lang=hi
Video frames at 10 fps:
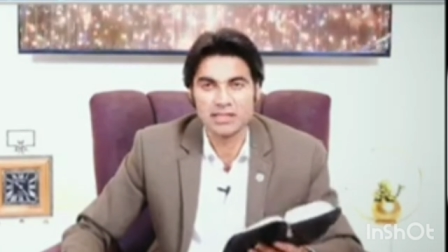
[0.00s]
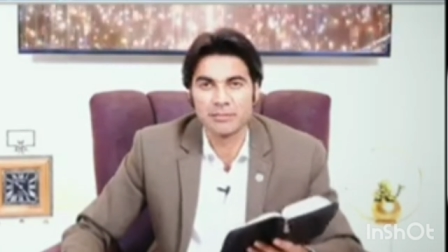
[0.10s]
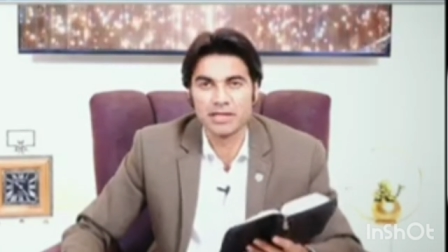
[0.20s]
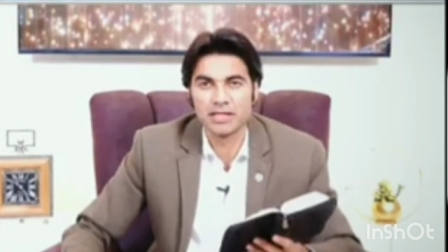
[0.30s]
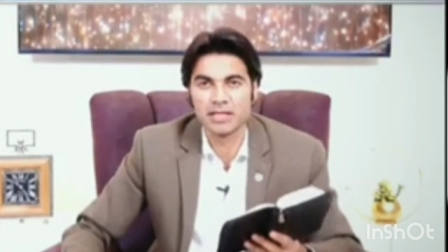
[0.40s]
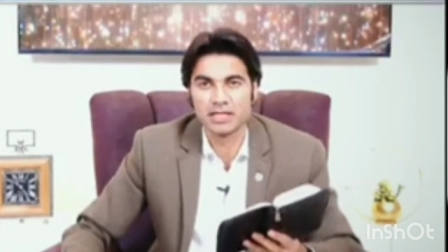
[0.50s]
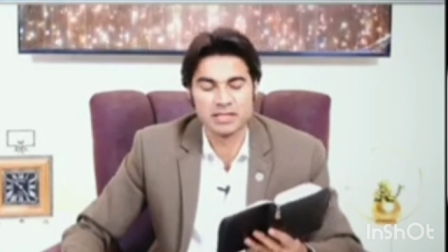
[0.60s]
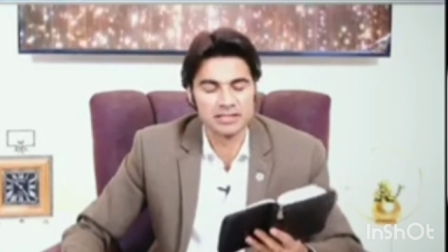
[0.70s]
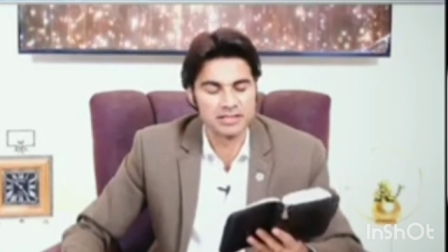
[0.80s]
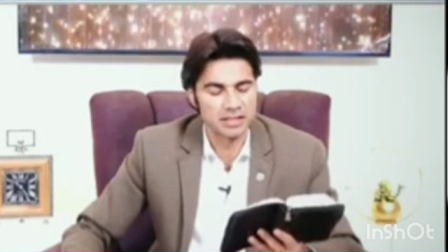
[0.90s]
दस से पढ़ेंगे
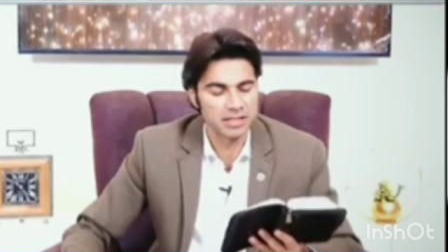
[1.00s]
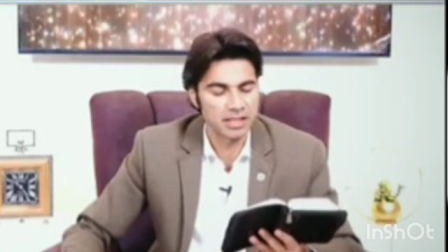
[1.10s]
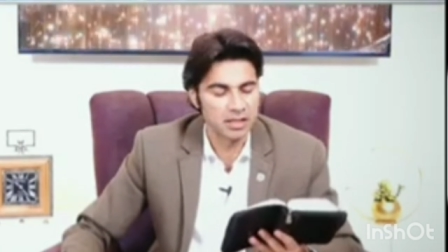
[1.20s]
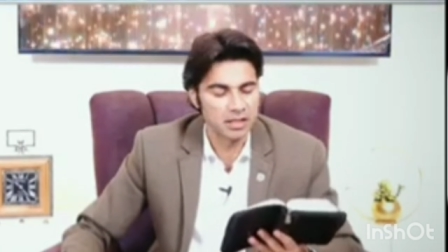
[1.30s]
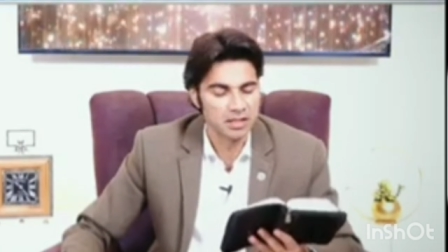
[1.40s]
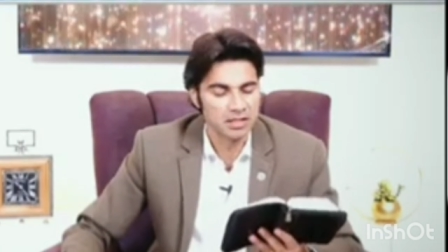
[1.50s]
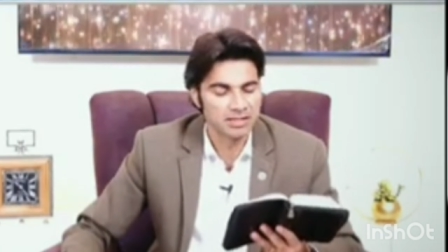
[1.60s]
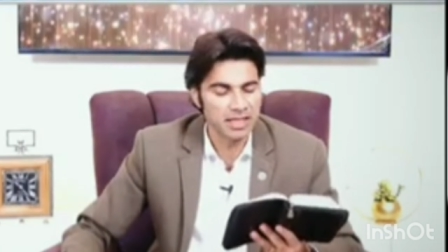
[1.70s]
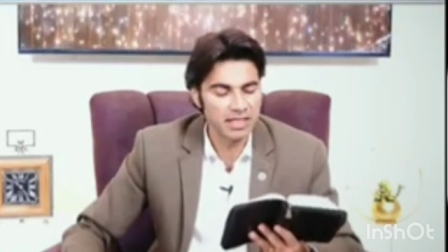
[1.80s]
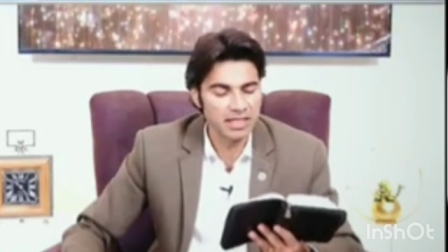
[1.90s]
यहां दस से लिखा
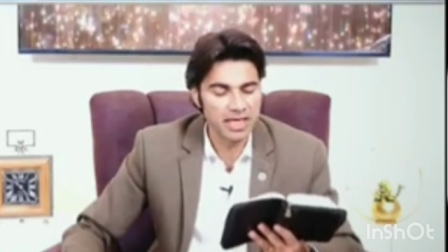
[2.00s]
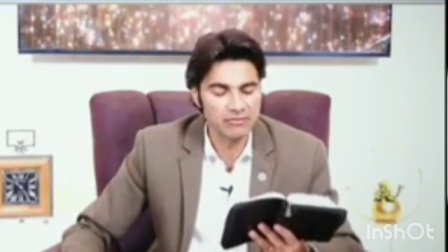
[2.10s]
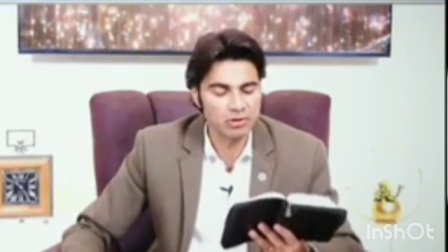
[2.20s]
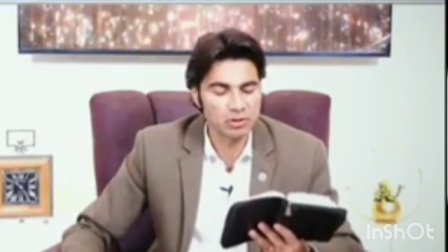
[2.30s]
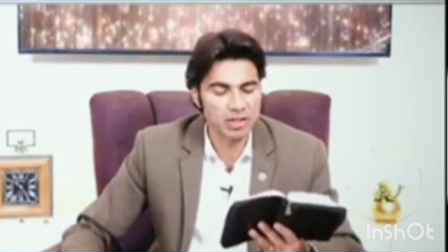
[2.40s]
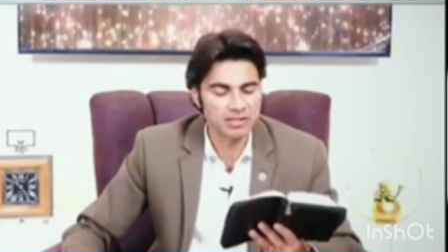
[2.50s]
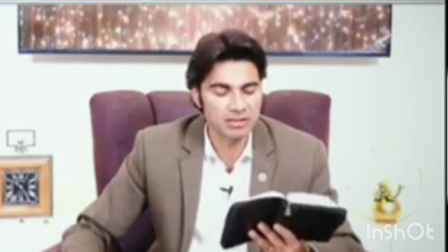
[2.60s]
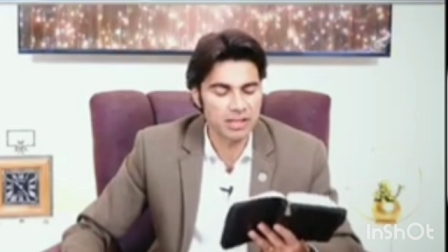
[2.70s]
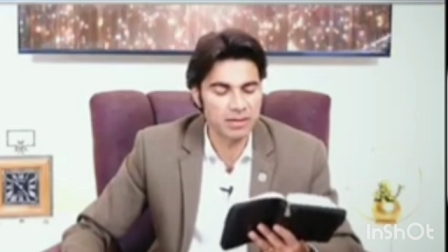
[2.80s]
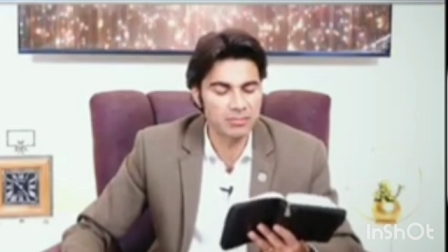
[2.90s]
धन्य वो
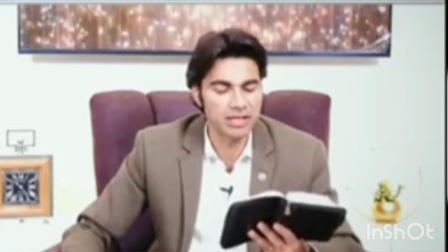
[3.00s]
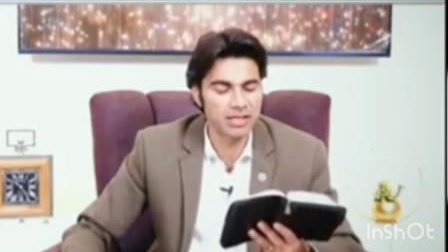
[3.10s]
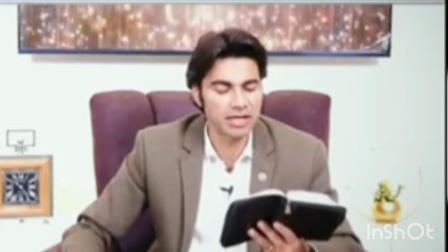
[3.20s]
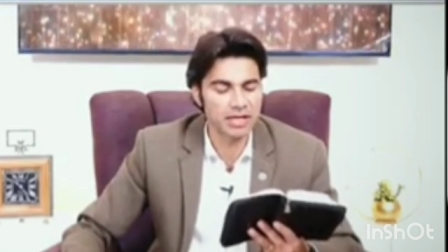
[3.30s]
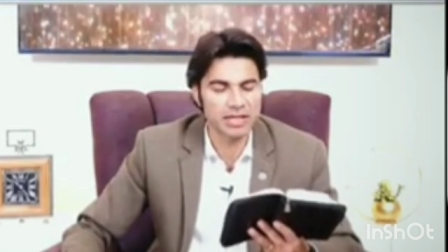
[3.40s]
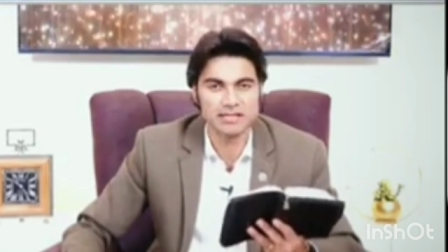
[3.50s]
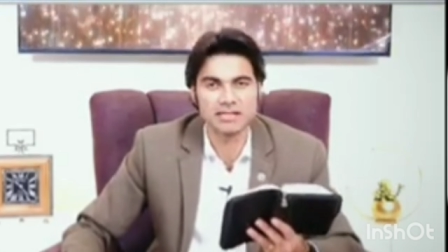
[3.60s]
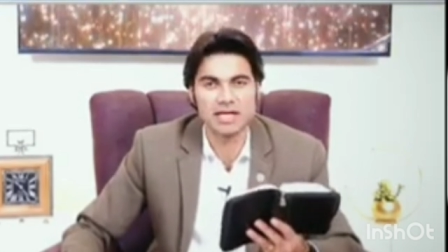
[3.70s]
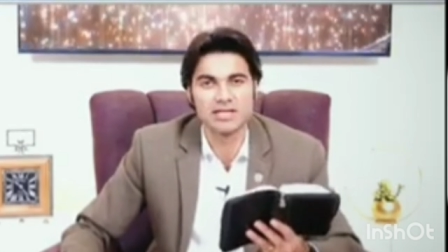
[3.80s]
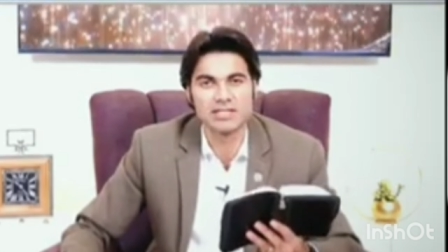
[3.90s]
धर्म के कारण
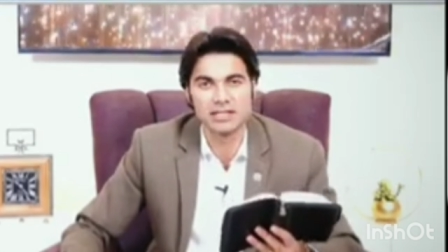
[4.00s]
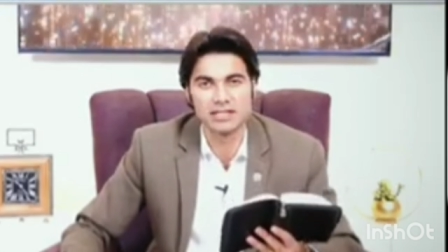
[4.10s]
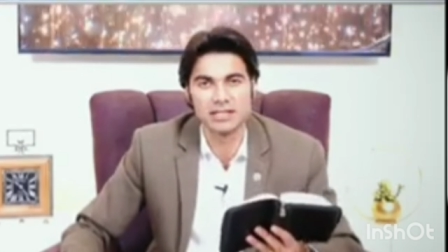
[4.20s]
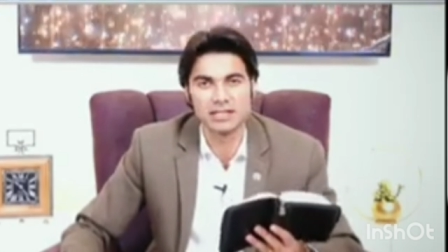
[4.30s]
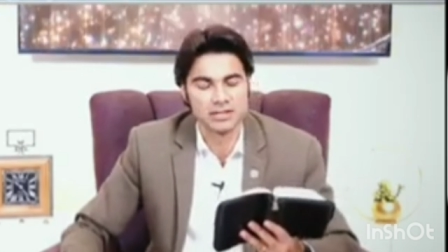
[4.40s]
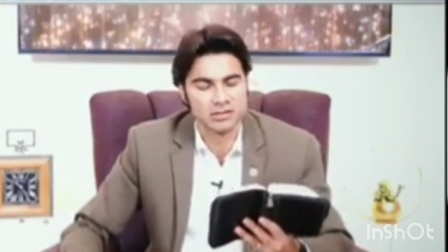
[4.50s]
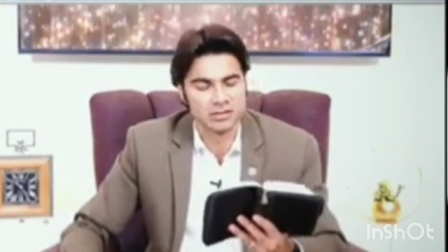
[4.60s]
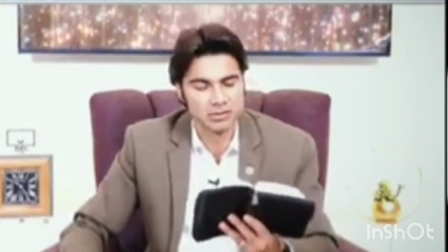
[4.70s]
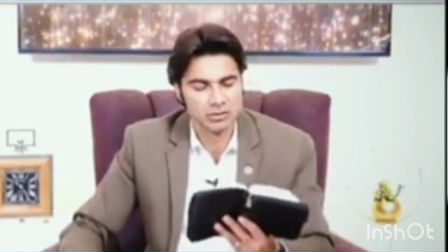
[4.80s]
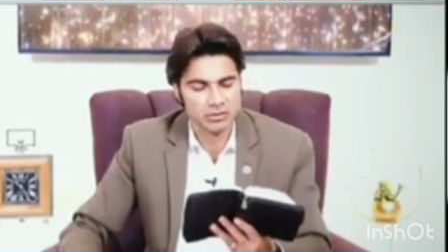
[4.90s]
सताए जाते हैं
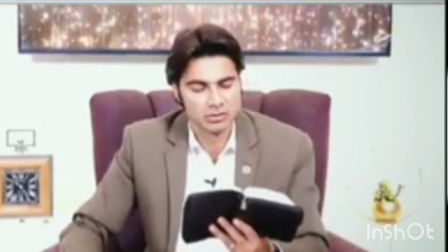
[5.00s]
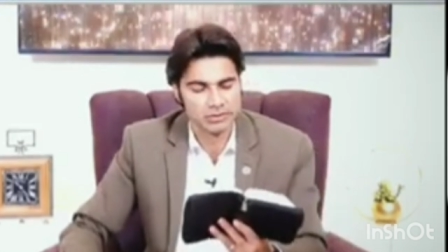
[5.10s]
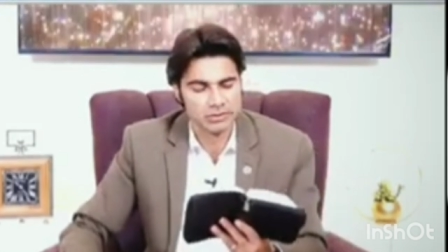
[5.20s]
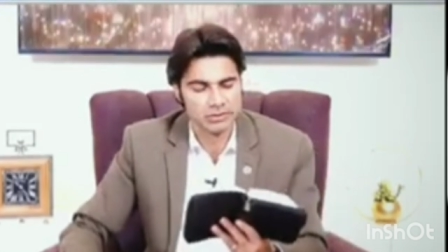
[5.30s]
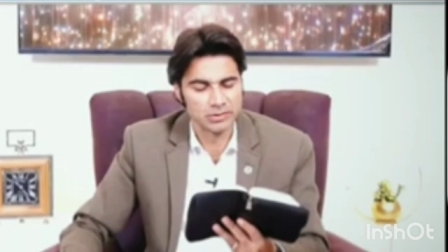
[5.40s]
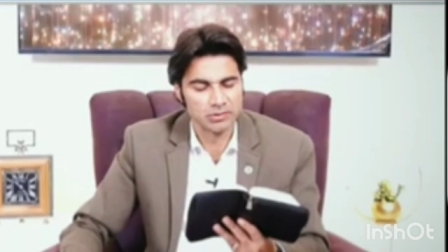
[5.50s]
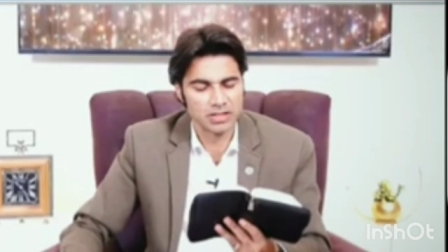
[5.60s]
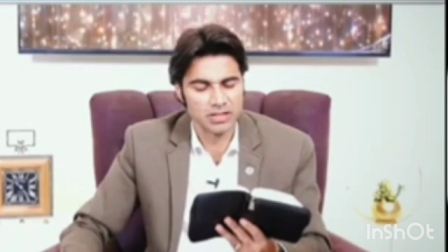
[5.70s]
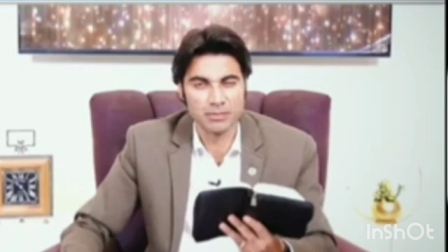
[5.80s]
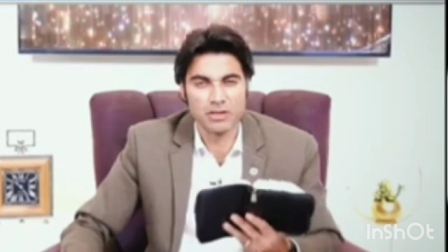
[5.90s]

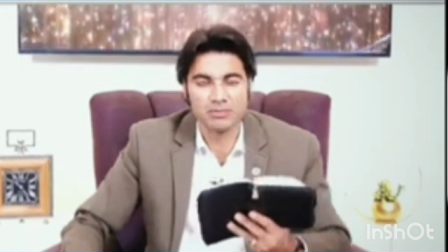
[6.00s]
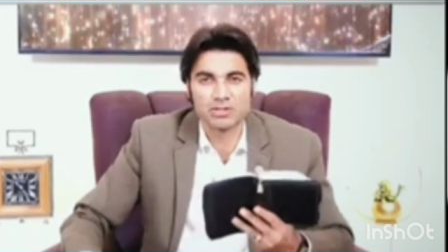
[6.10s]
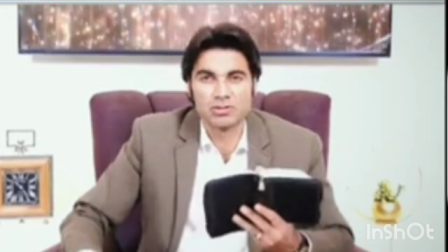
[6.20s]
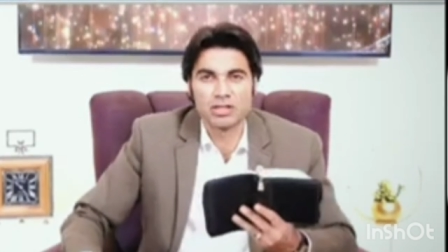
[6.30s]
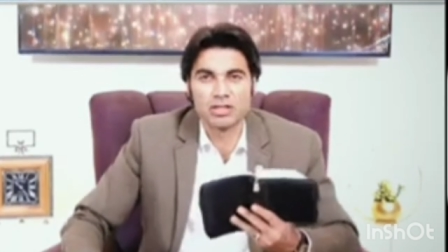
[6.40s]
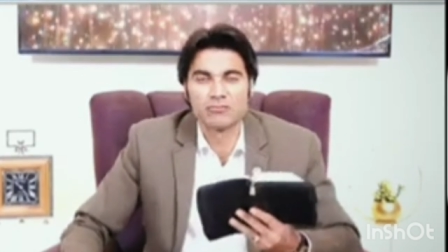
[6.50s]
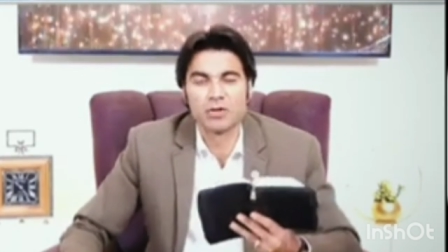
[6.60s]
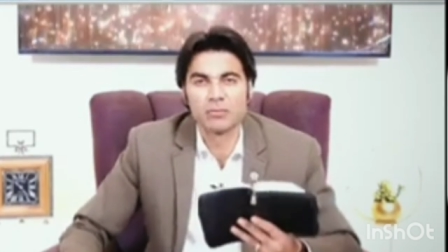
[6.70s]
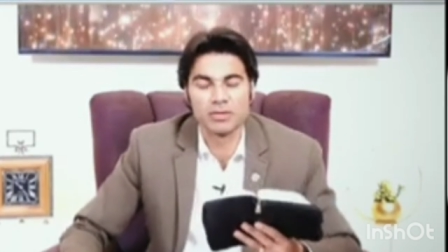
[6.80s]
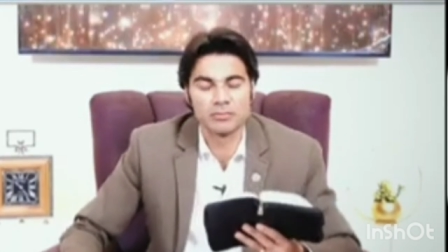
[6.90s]
क्योंकि परमेश्वर
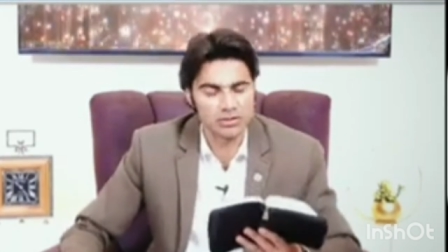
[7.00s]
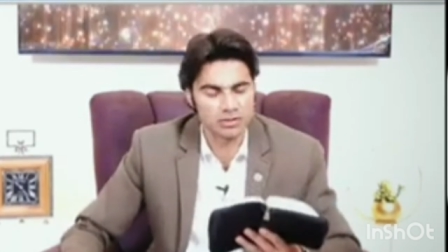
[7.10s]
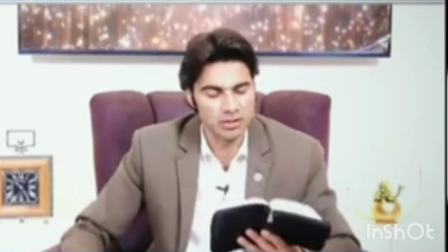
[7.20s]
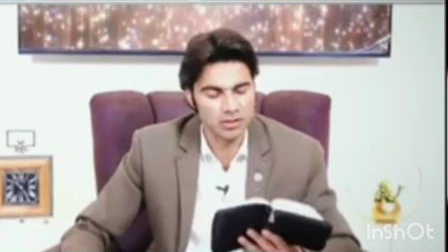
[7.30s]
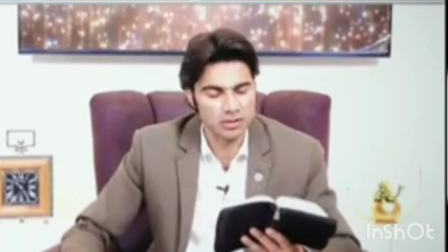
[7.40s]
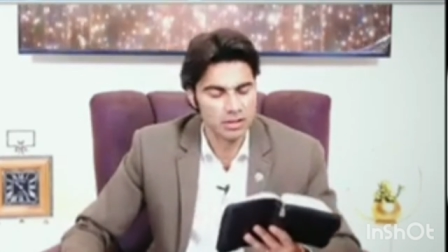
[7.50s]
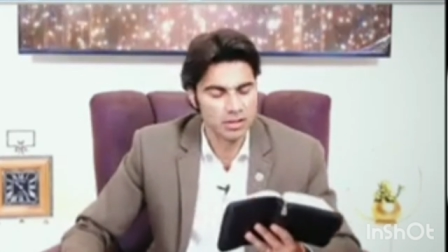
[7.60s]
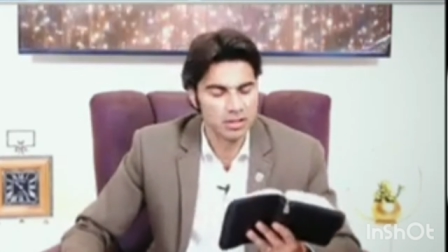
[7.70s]
वो परमेश्वर